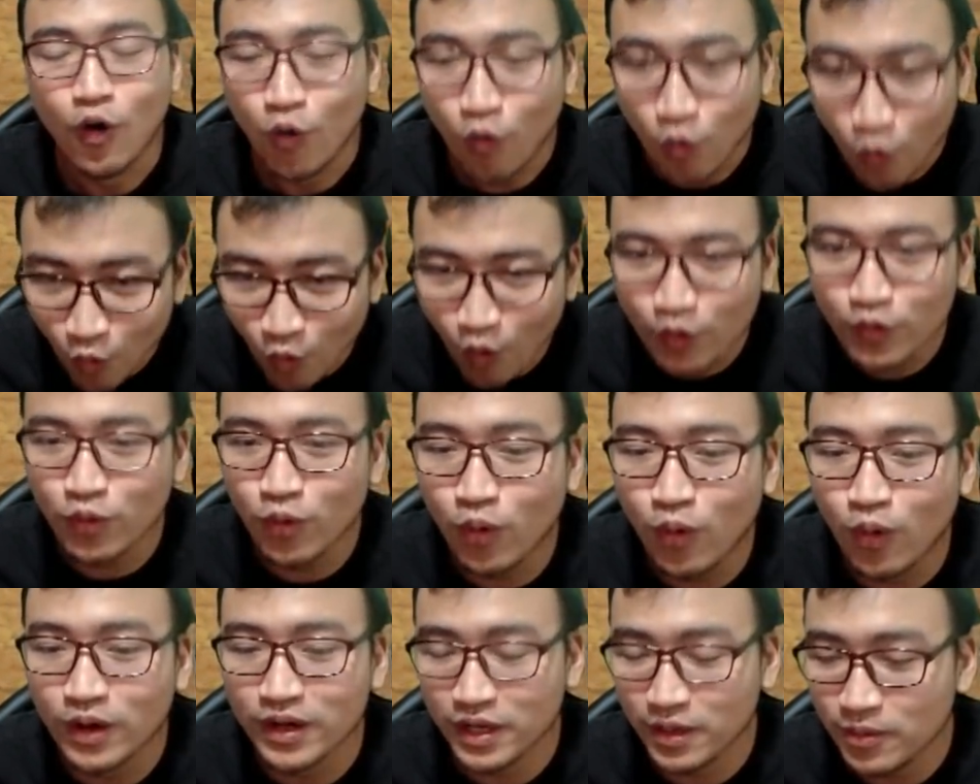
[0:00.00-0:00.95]
โคตรโห
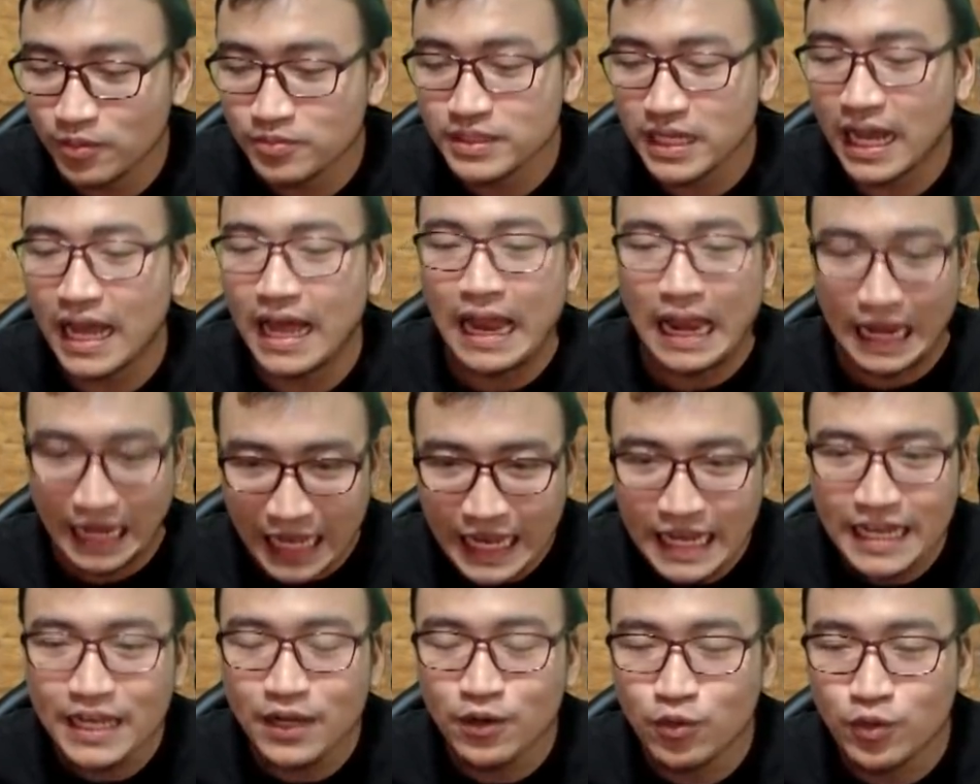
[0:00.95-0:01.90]
ดเดี๋ยวผมจะเล่น
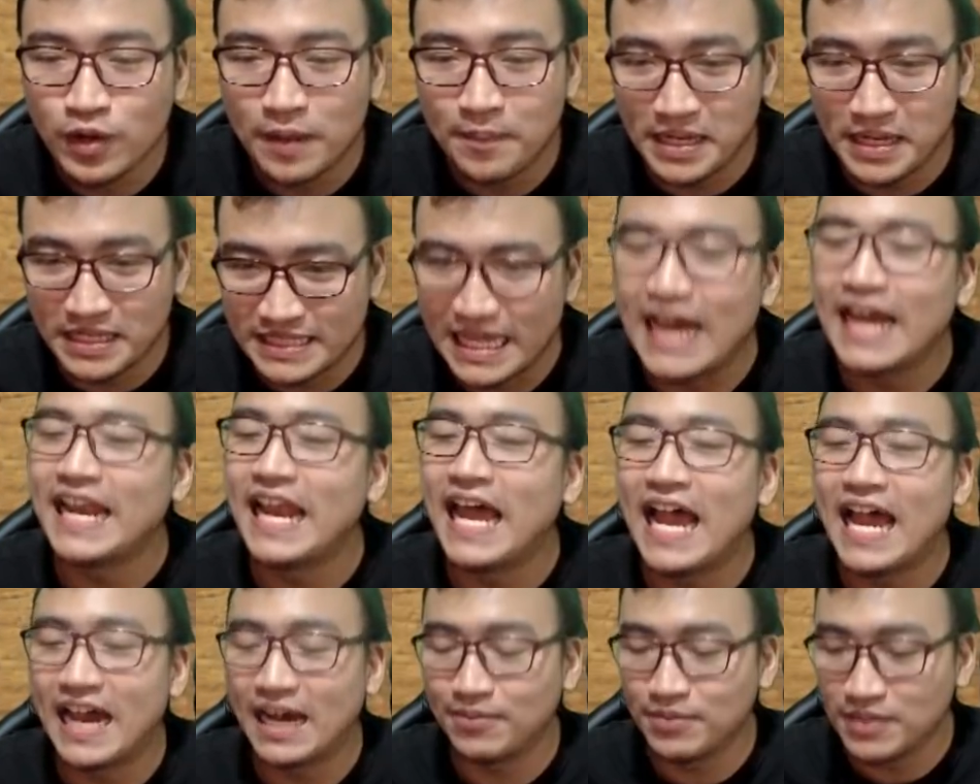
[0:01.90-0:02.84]
ให้ดูในเมตาหน้า
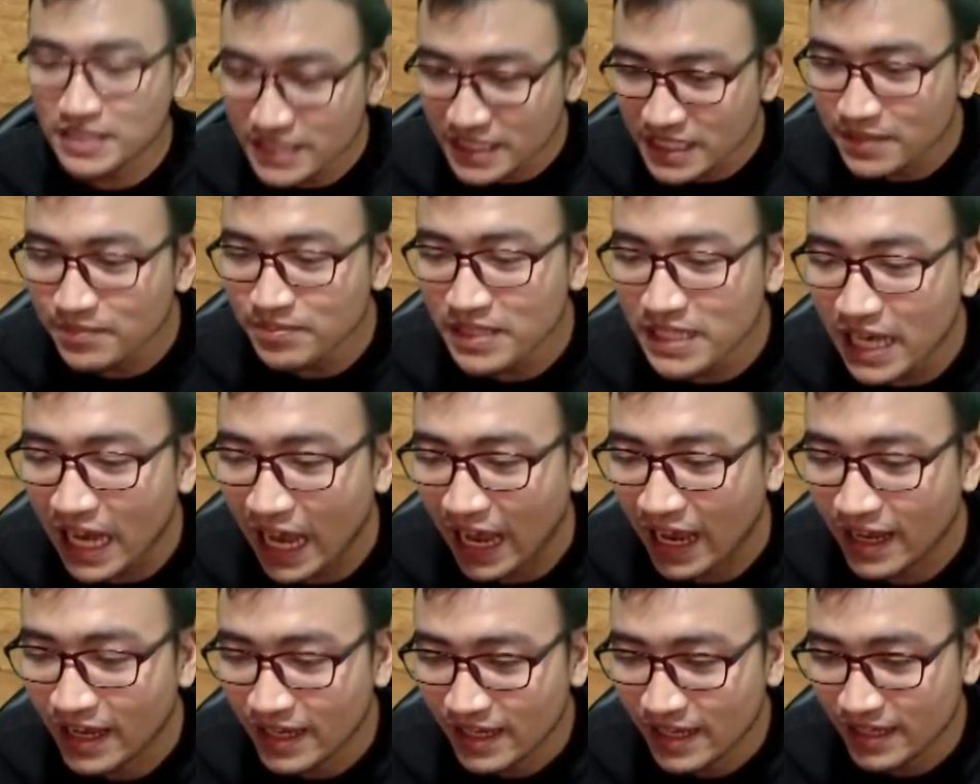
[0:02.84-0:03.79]
ครับคือทีมนี้แหละ
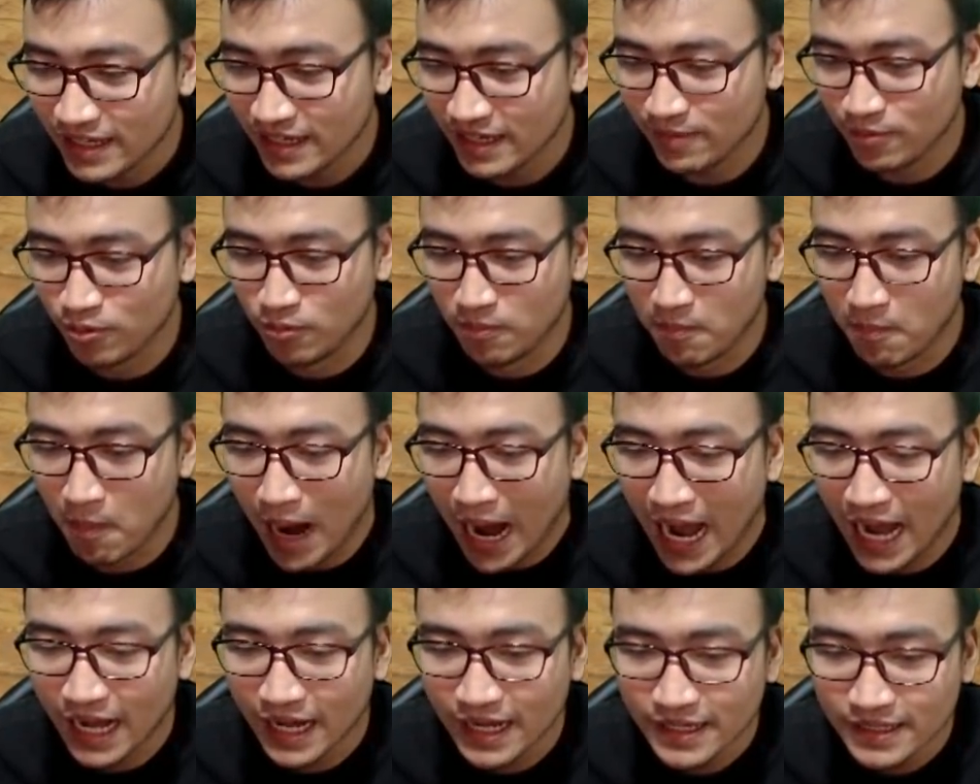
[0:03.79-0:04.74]
นะครับผมมา
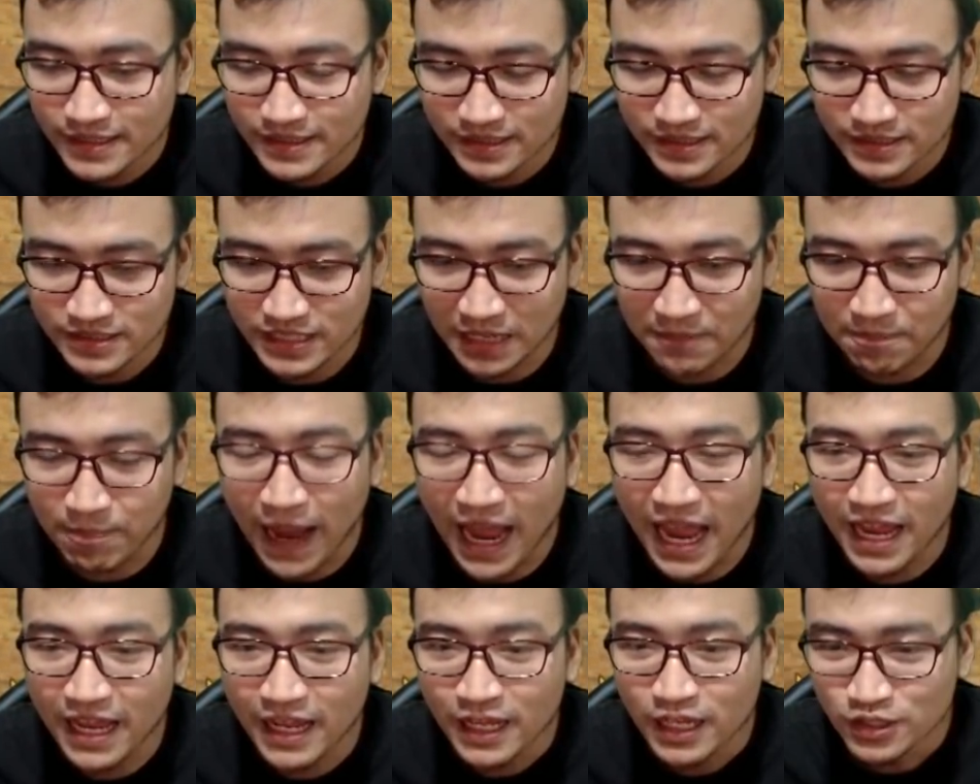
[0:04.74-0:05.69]
จัดไป
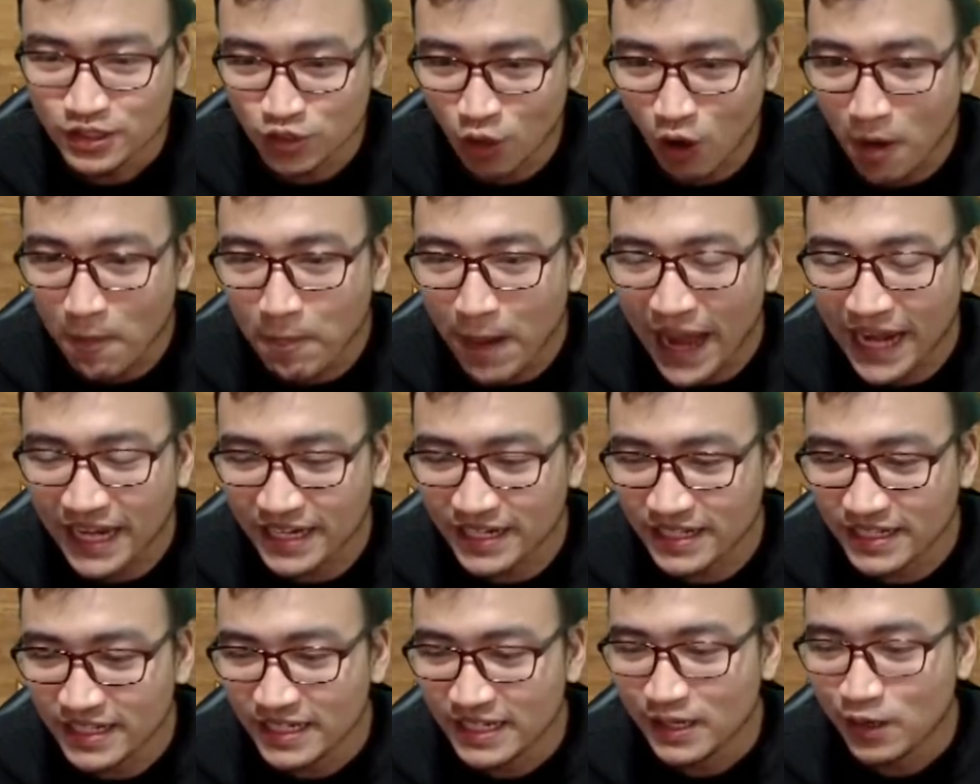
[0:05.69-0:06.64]
2ปัน
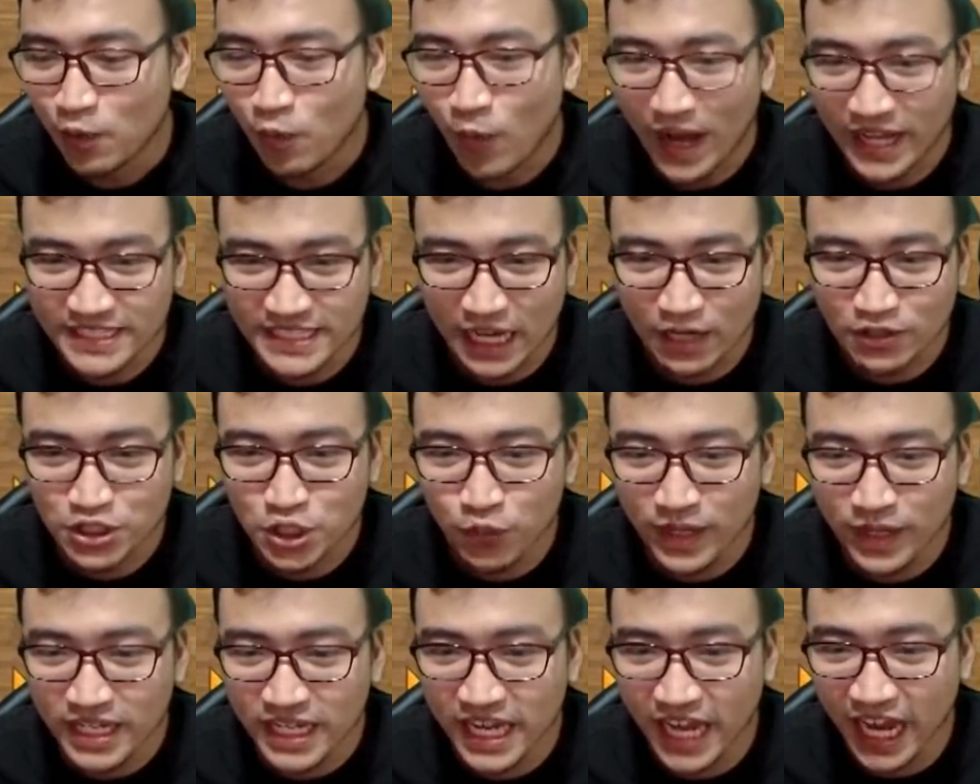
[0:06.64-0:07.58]
หวังจะเอาชี
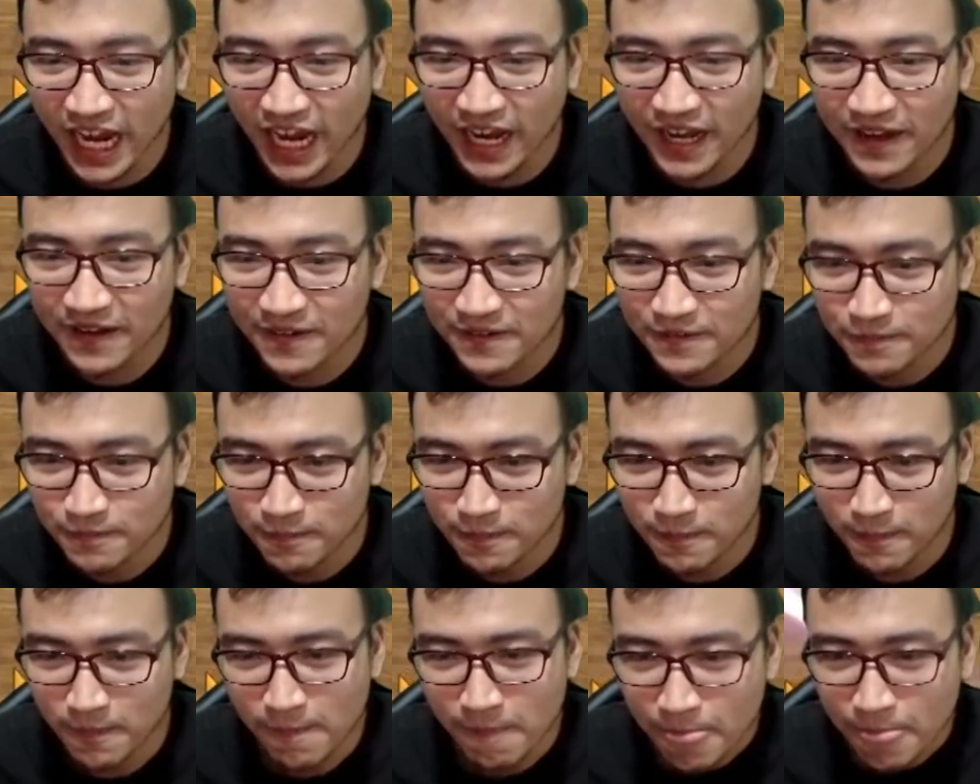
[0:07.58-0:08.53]
วิตคิง
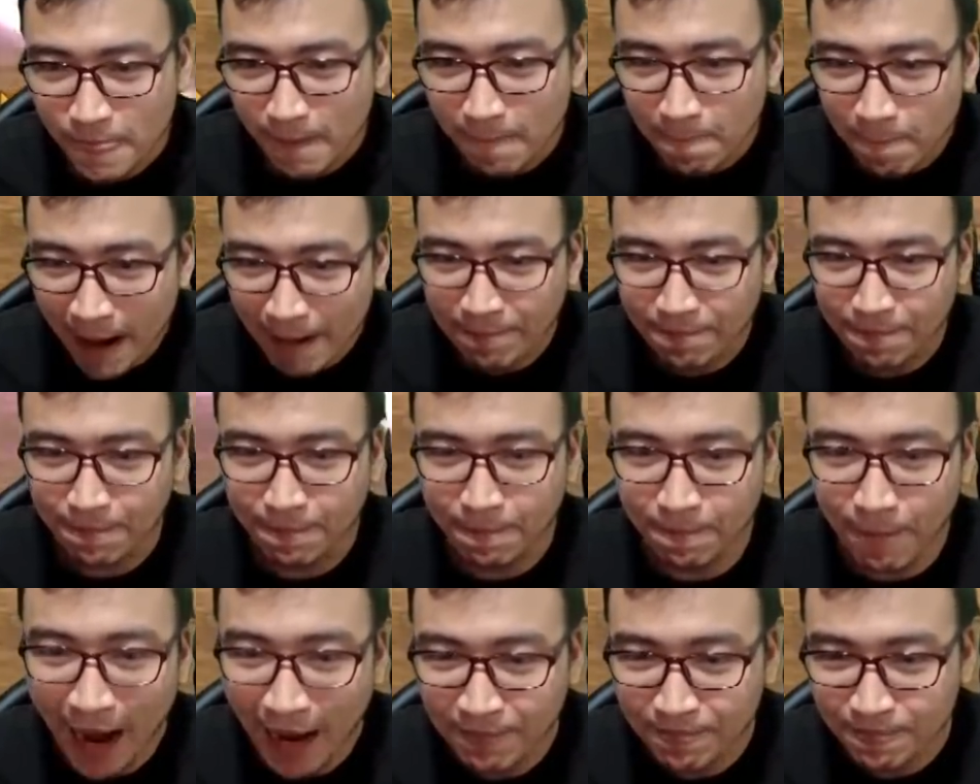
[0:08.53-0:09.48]
บับ
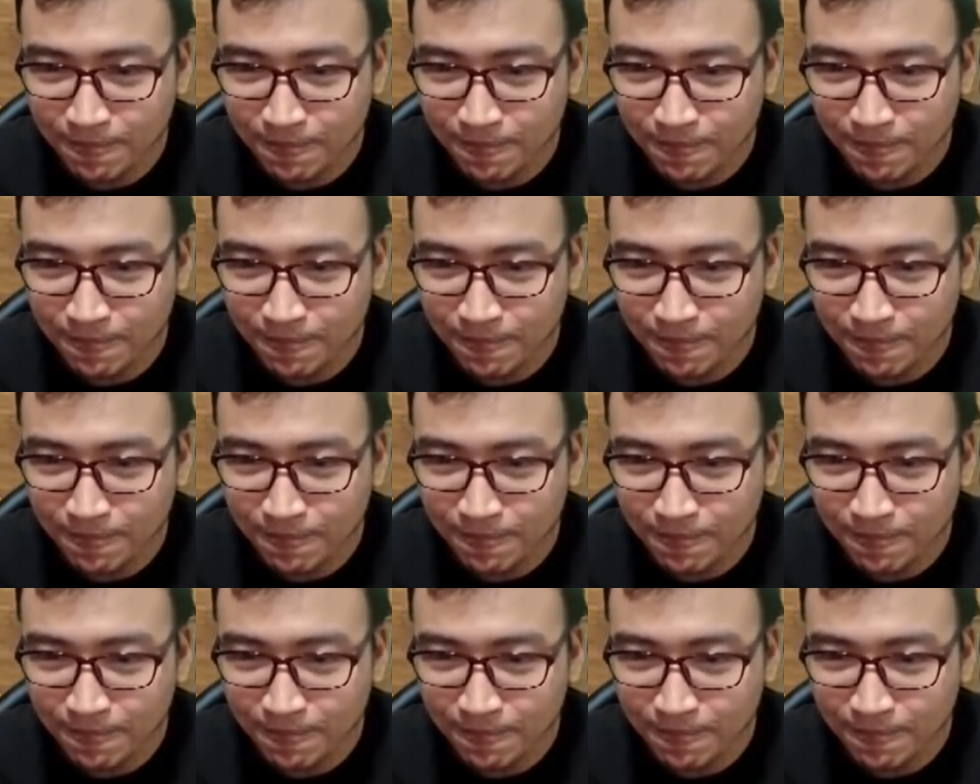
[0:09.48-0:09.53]
บับ